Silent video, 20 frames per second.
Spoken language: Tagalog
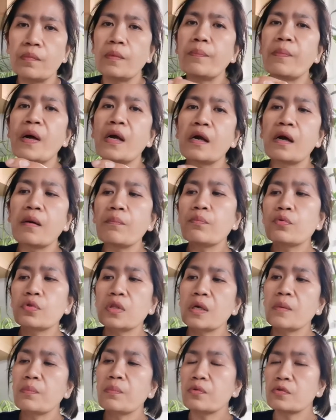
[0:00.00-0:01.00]
parang
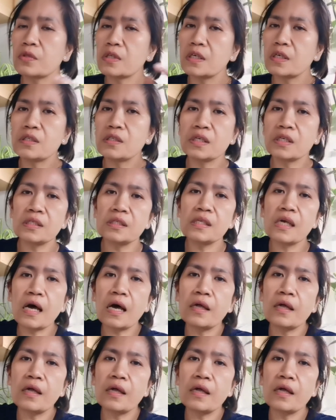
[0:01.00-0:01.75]
puti-puti diyan sa